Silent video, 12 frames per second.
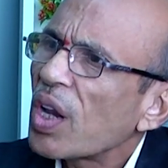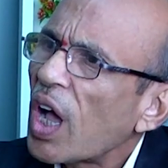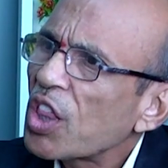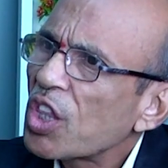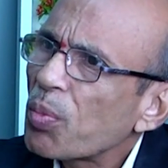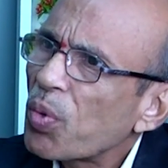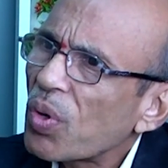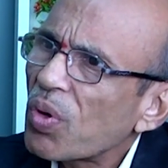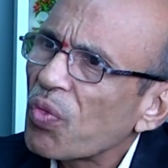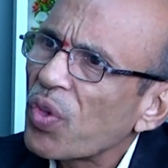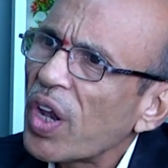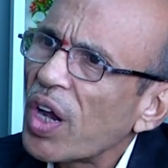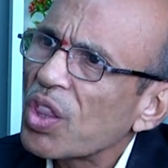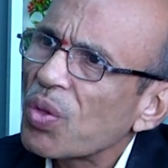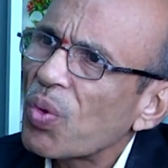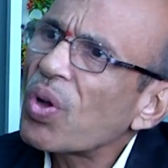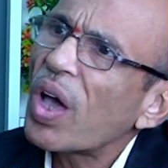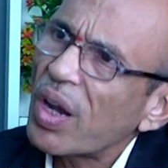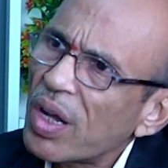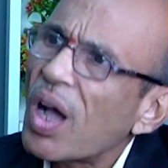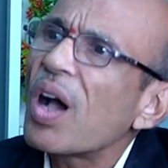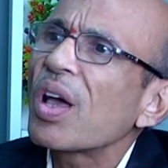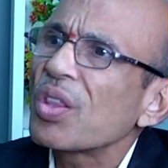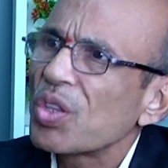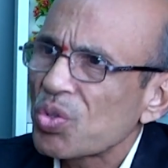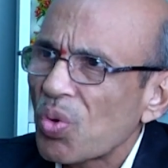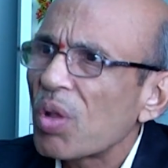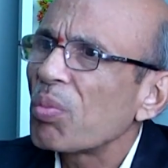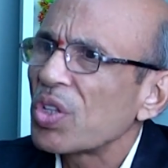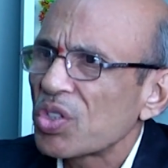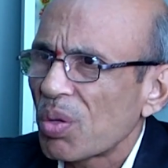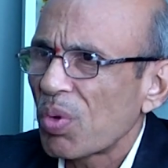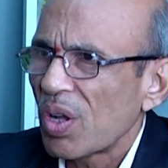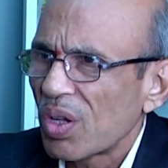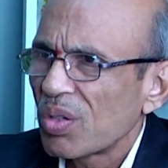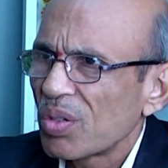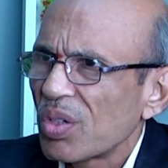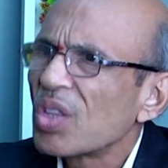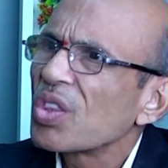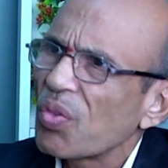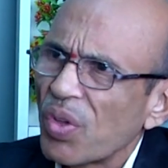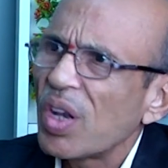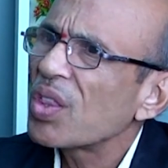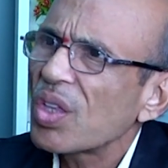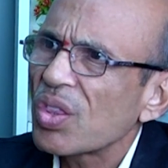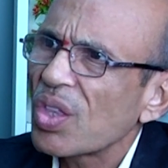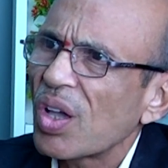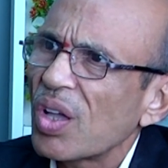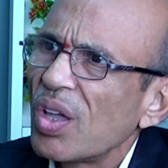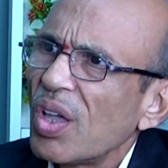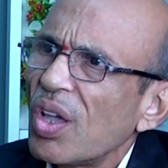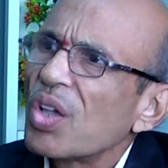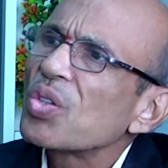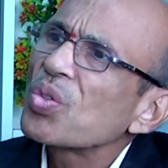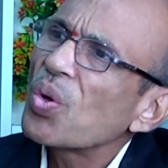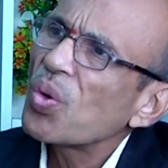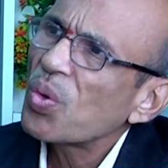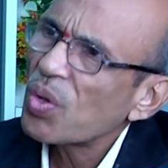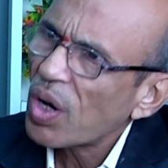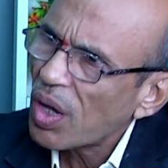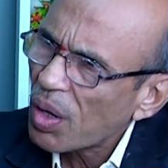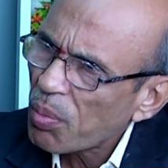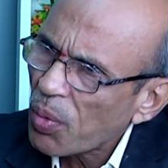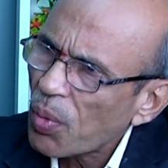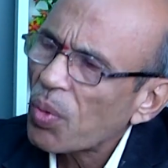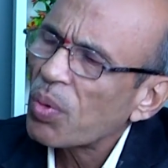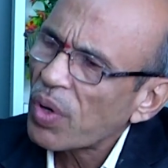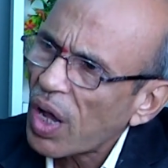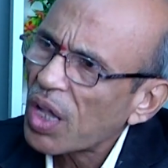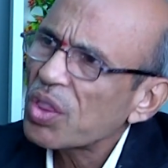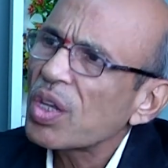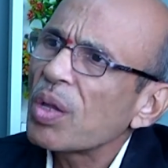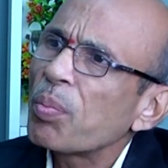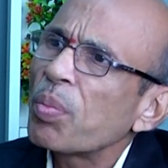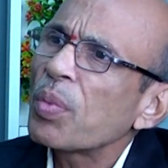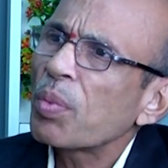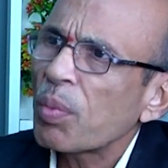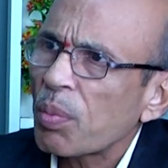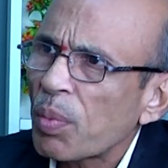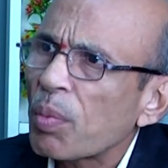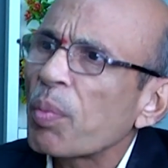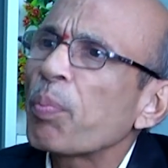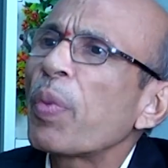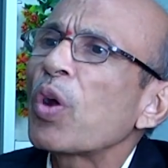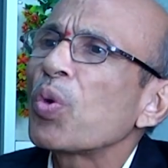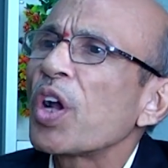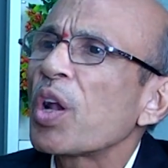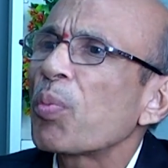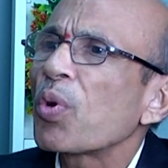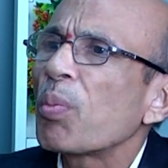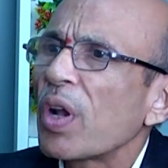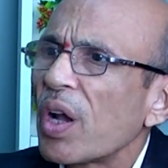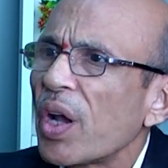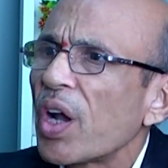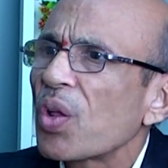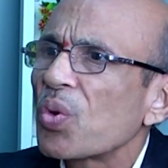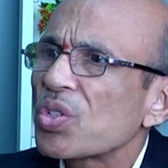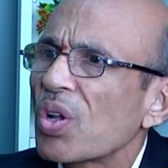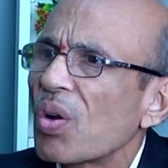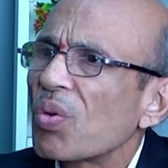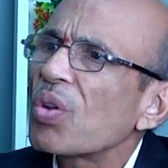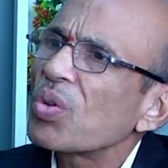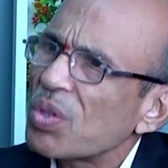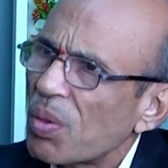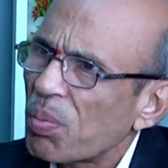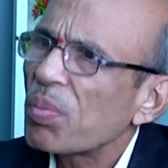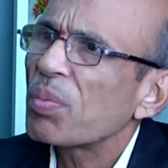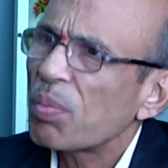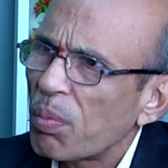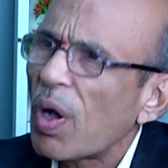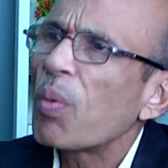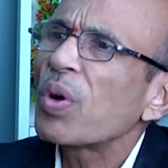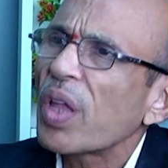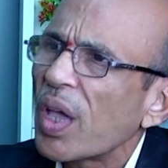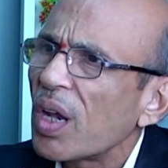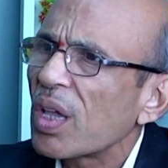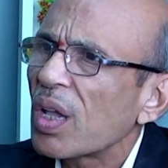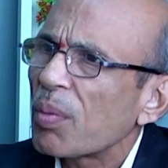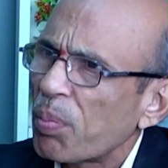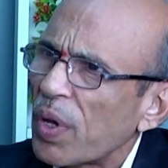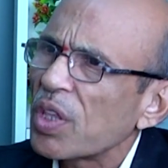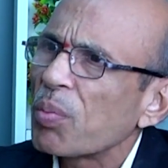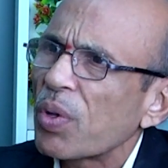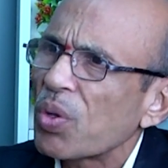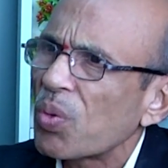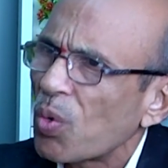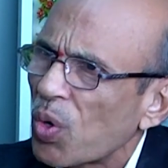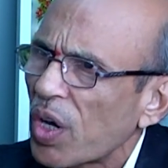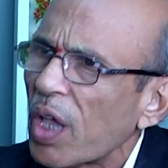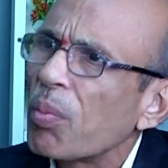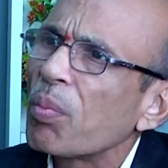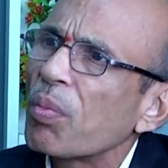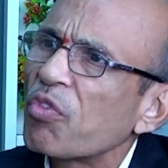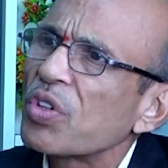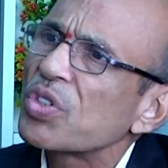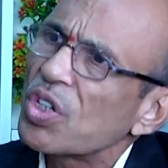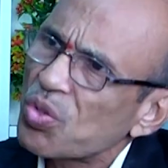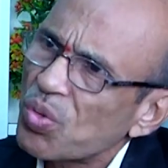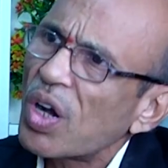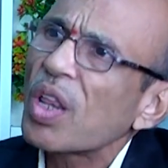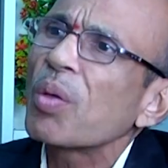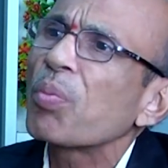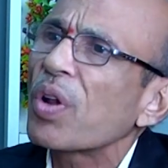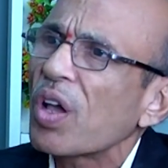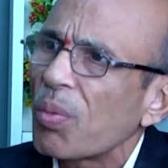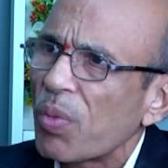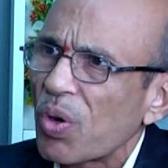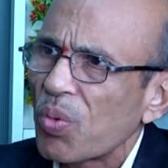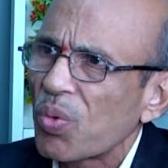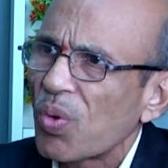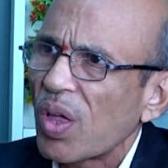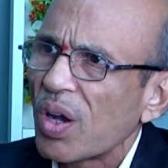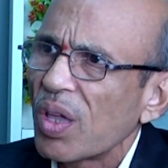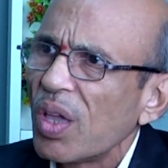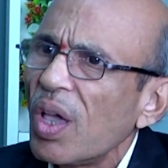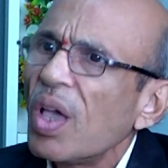రాత్రిపూట కూడా వీలైనంత వరకు అర్లీగా ఆహారం తీసుకోవడం మంచిదమ్మా ఎంత వీలైతే అంత సో రా రాత్రి పడుకునేటప్పుడు మళ్ళీ లేట్ అవర్స్ కాకుండా కొంచెం మామూలు టయానికి పది పదకొండు ఒక టైం ఫిక్స్ చేసుకుని ఆ టైం ప్రకారం పడుకుంటున్నారు